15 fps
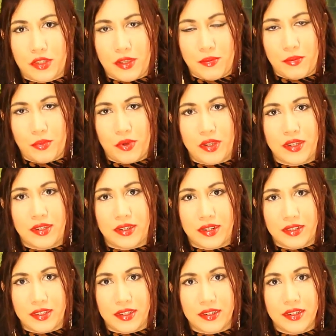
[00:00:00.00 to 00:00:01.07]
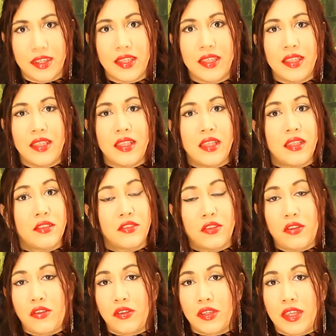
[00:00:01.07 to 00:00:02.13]
tiempo en crecer.
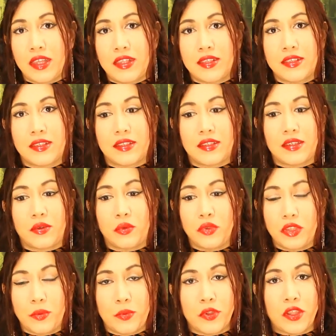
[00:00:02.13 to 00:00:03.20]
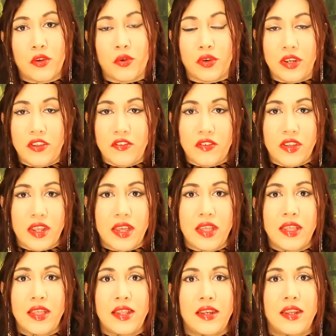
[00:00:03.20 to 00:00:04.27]
Todo lo que es eh, un tipo de conífera
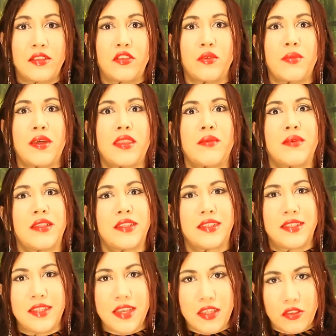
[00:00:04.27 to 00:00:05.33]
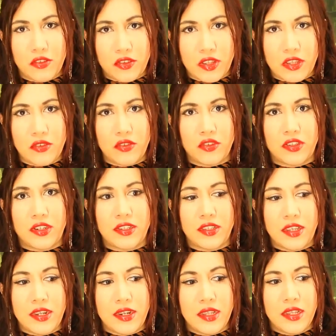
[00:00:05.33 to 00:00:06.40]
le toma demasiados años
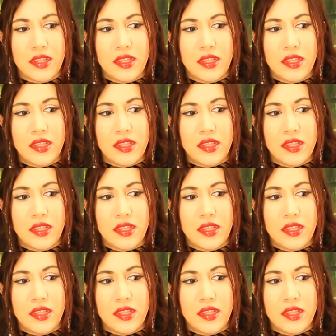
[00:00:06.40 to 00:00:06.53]
crecer